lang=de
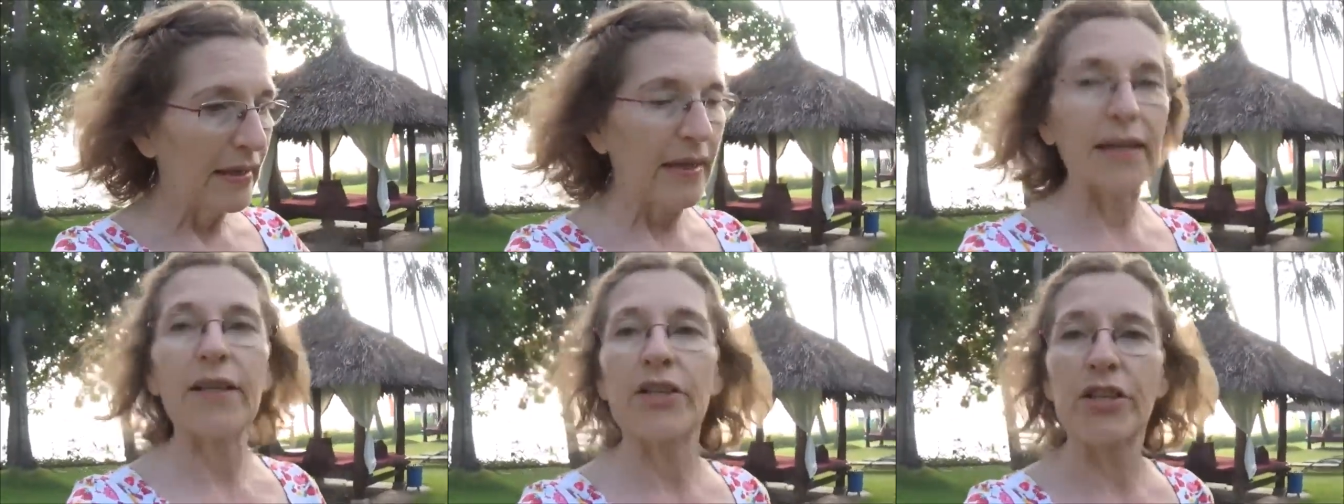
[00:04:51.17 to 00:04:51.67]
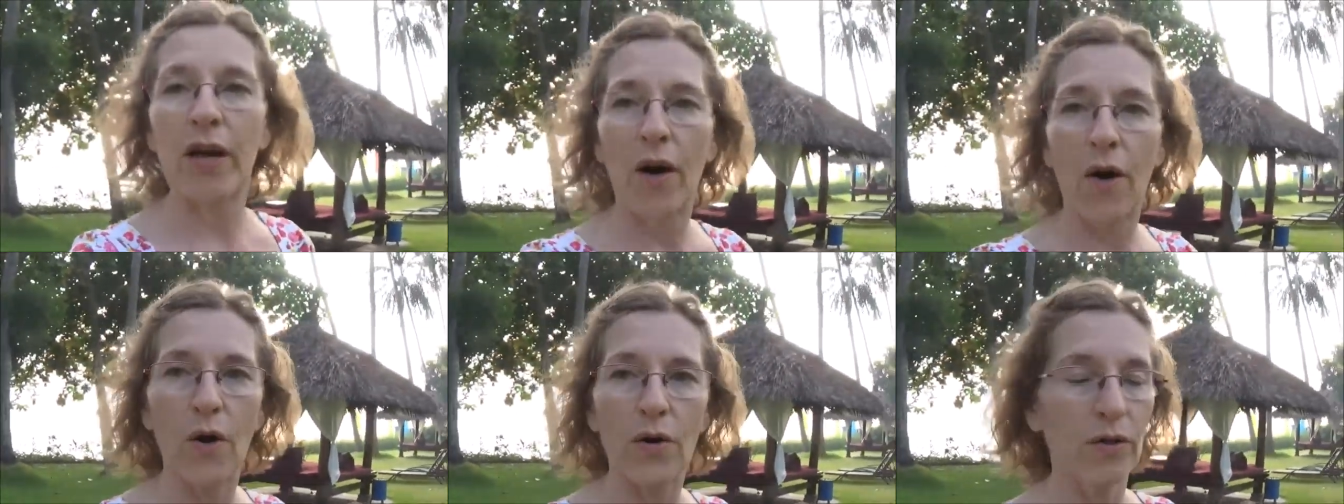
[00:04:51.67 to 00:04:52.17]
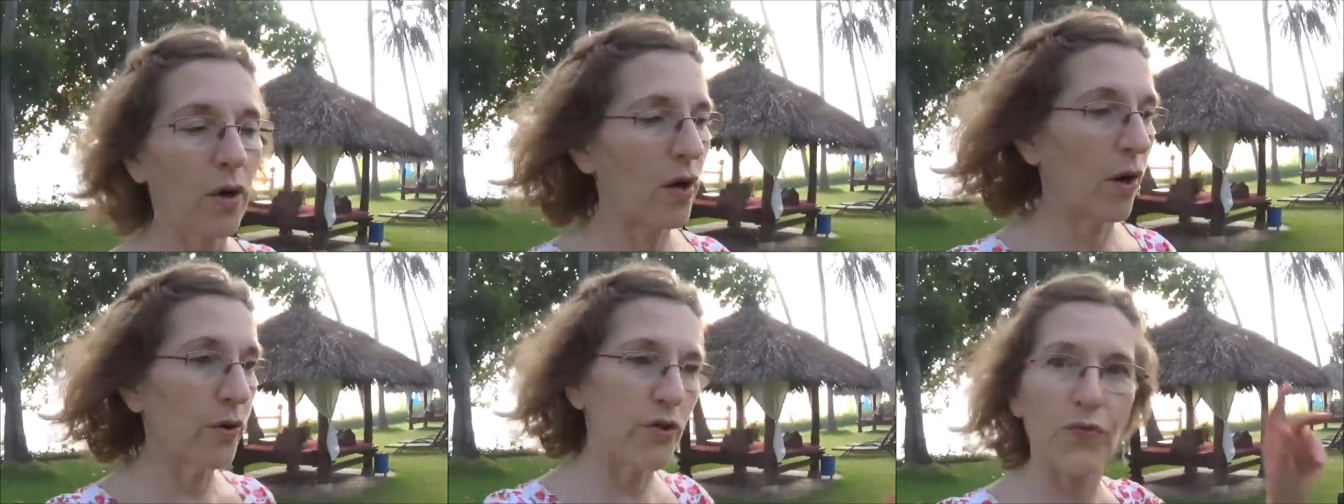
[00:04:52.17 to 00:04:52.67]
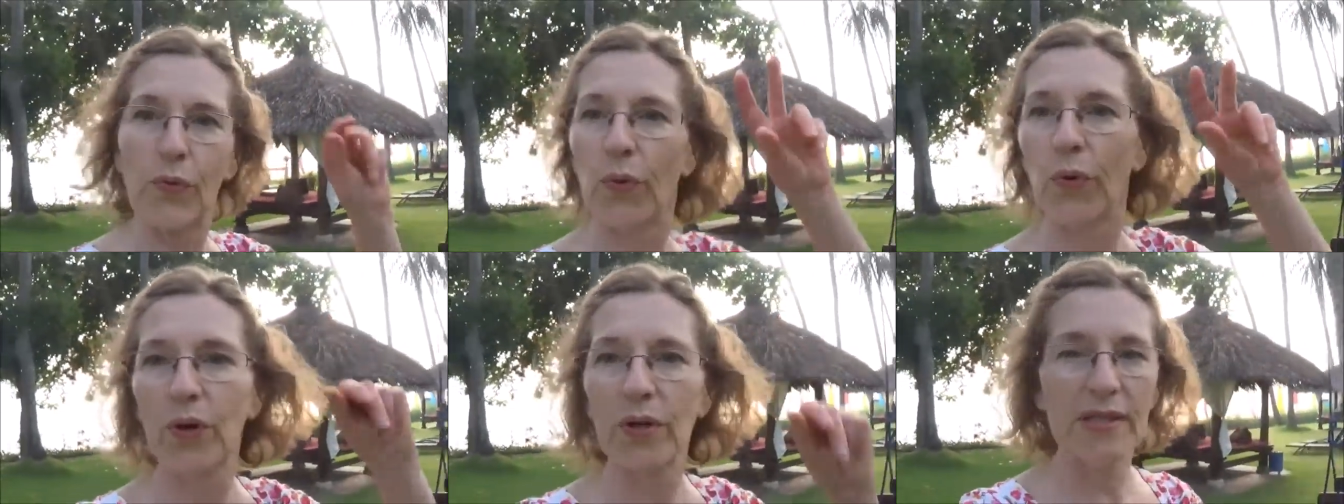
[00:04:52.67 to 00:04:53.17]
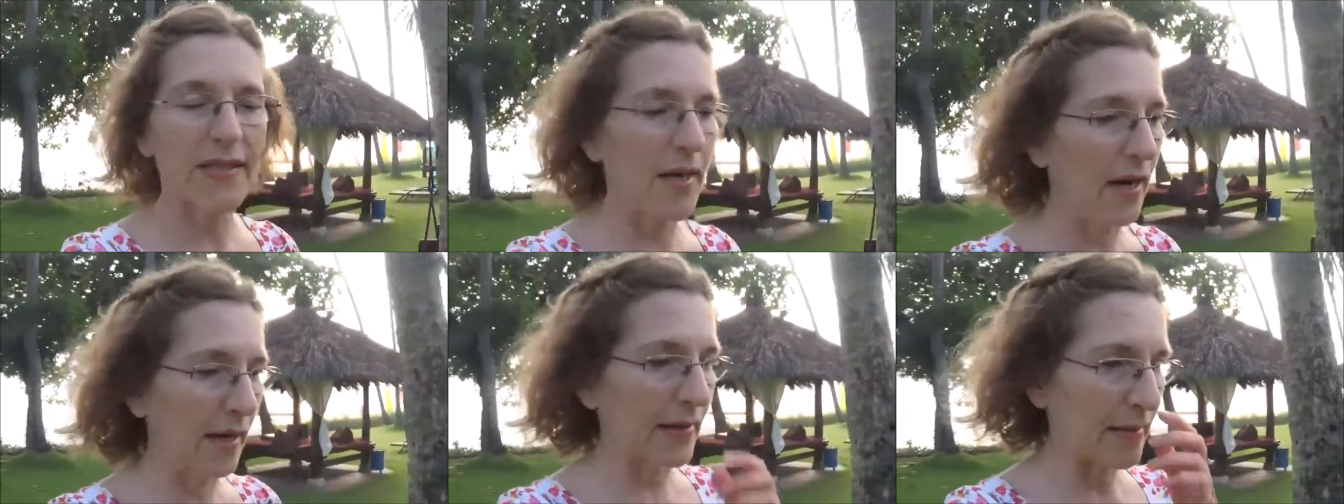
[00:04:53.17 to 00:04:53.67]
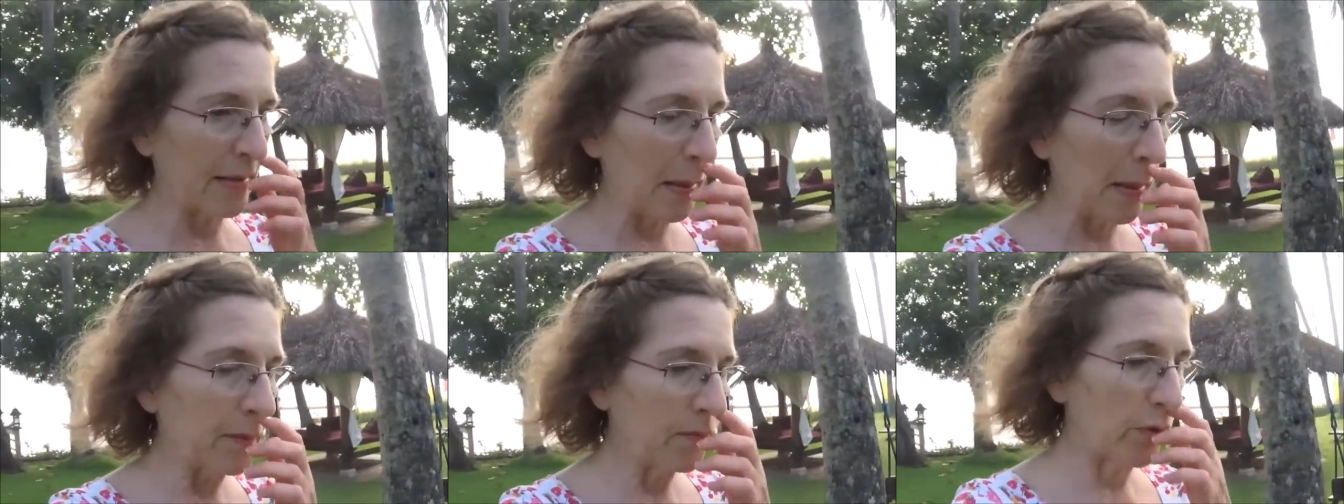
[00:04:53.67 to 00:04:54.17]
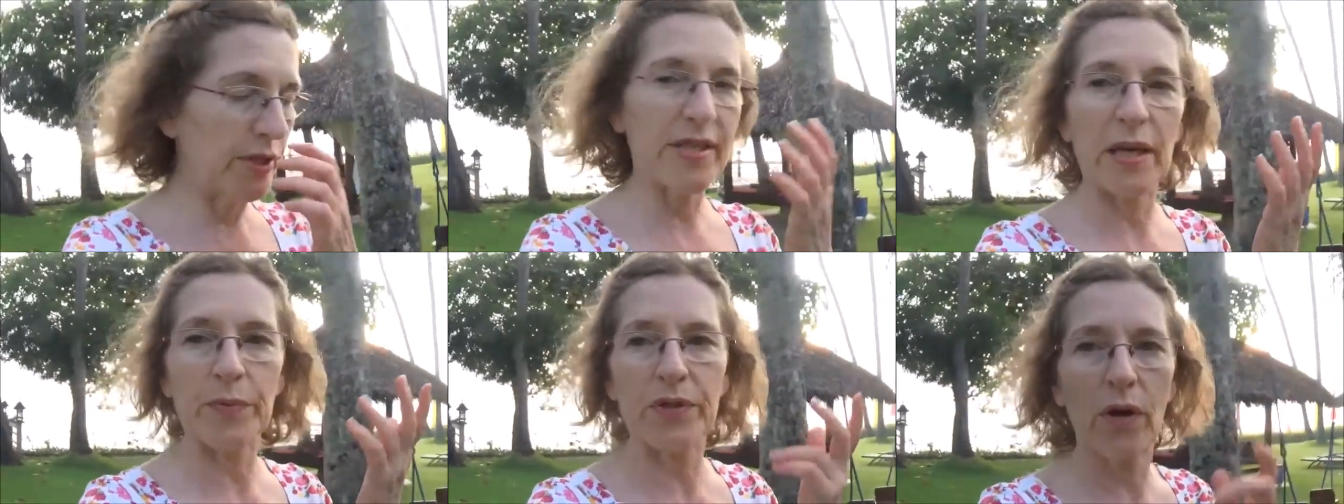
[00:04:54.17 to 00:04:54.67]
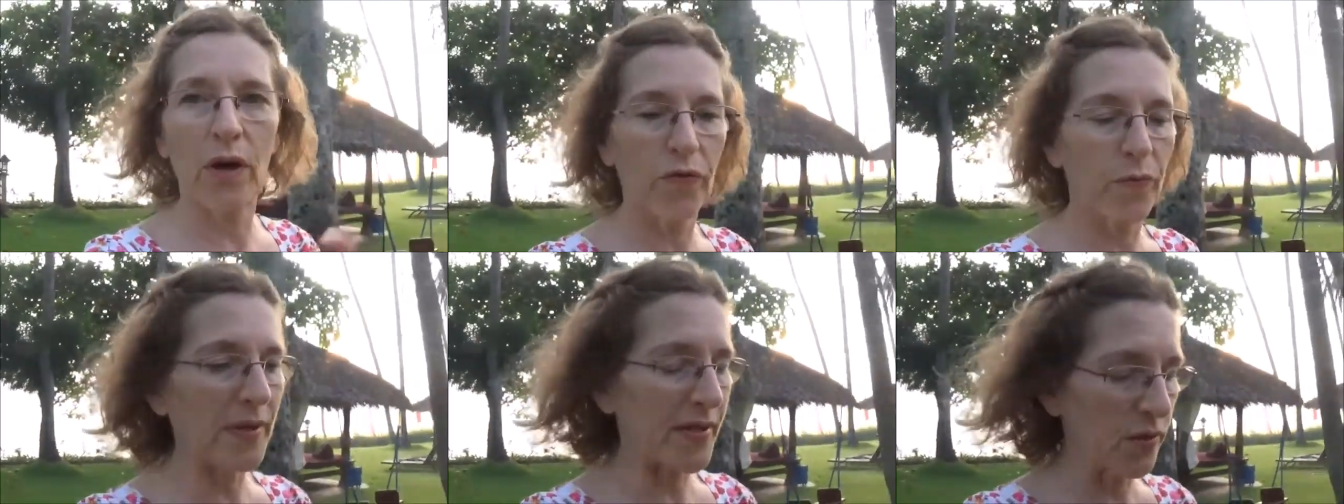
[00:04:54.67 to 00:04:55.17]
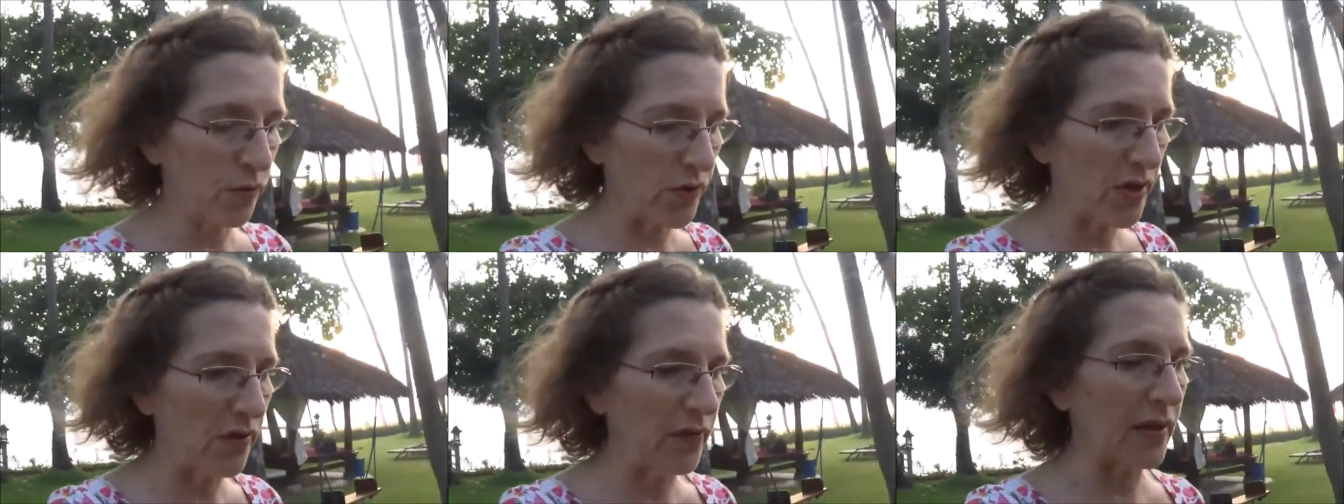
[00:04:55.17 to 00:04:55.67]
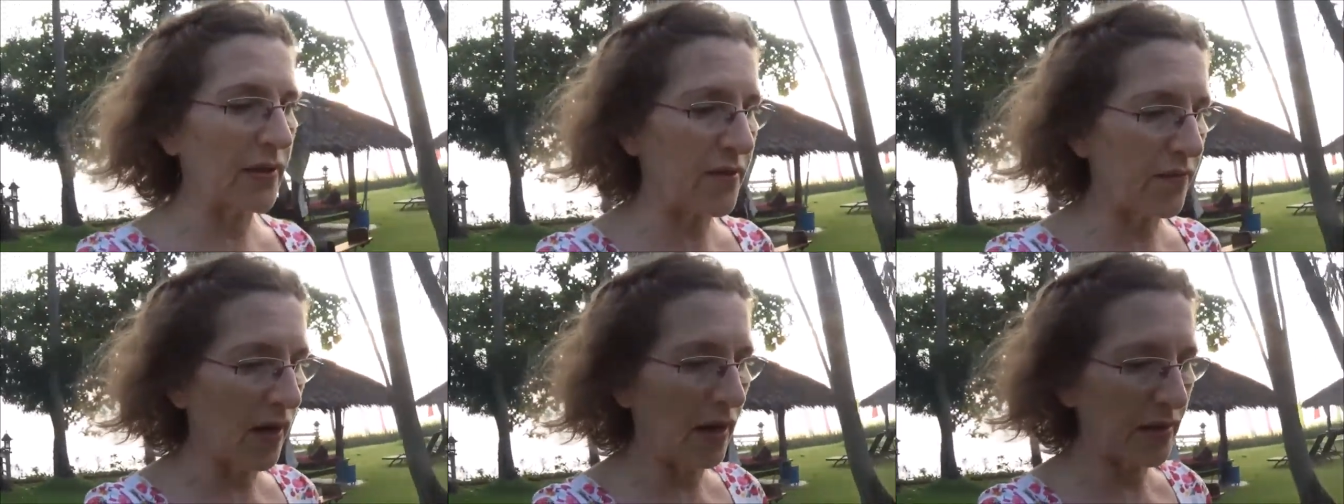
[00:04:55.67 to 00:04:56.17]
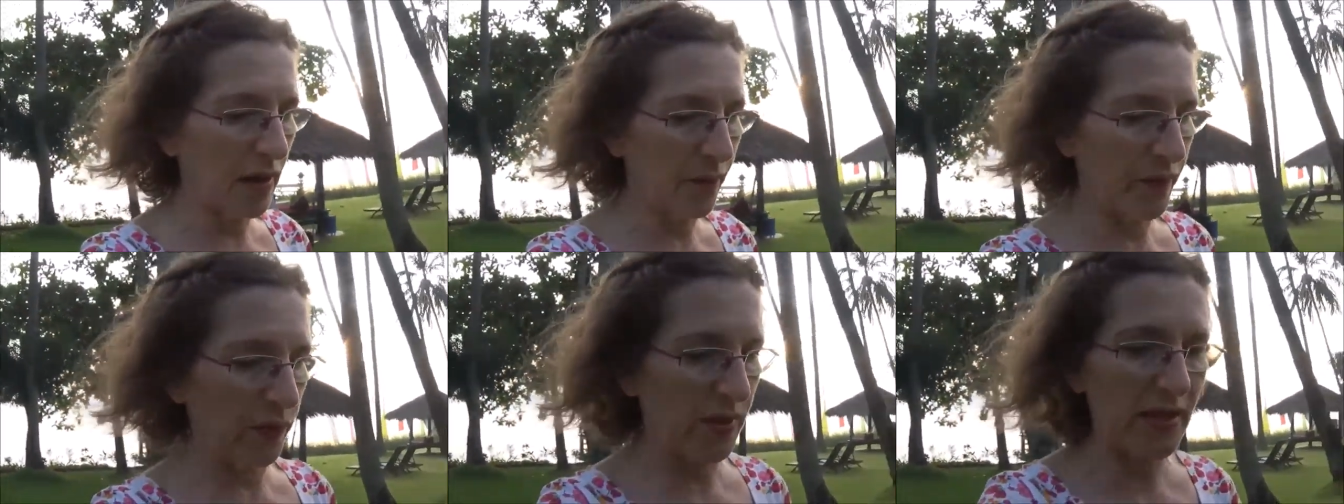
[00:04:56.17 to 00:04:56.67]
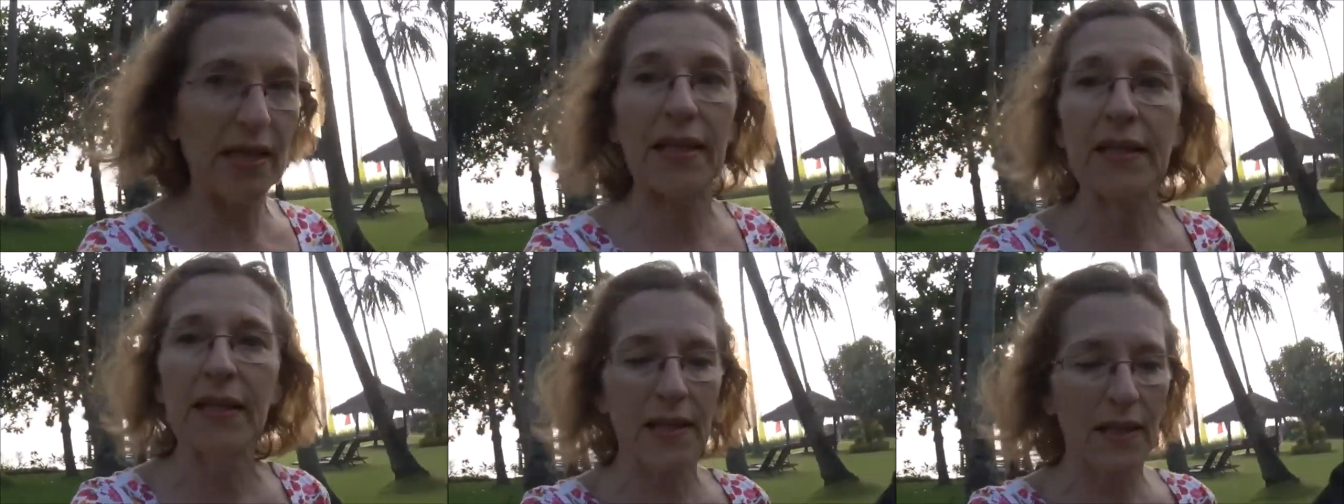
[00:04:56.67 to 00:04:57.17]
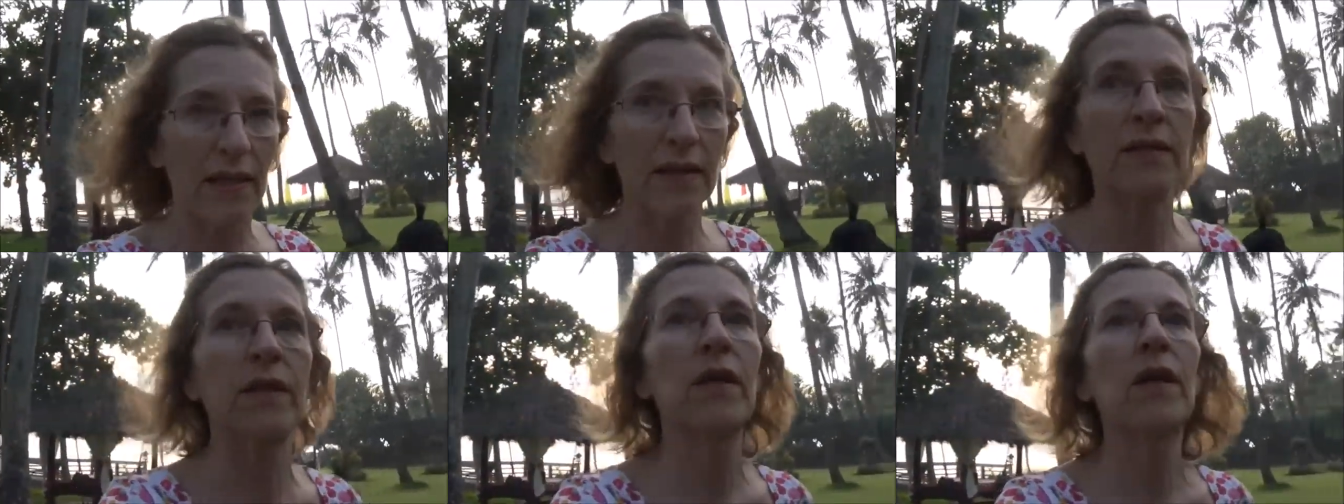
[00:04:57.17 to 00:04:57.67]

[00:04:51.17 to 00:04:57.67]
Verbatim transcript: kenne ich ja auch noch aus früheren Zeiten, wo ich selbst noch auf Messen unterwegs war. Da haben wir uns kennengelernt.